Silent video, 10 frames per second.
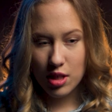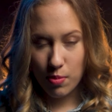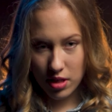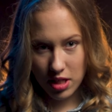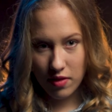
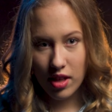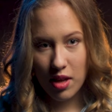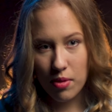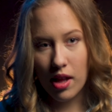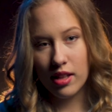спортивные
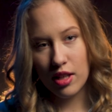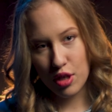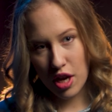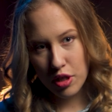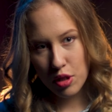именно
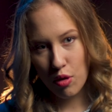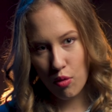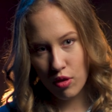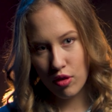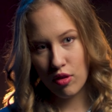отличаются
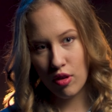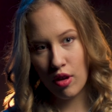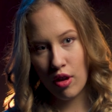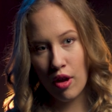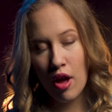от
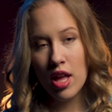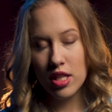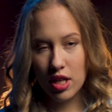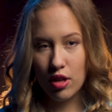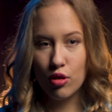э,
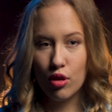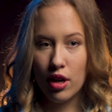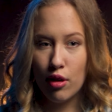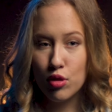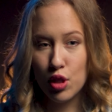тех,
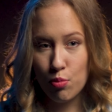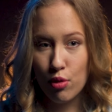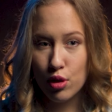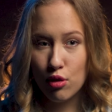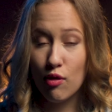которые люди
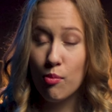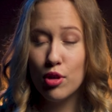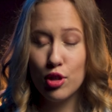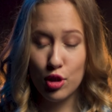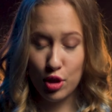используют в
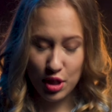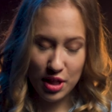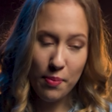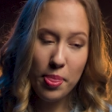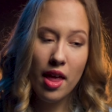обычной
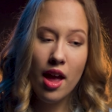жизни.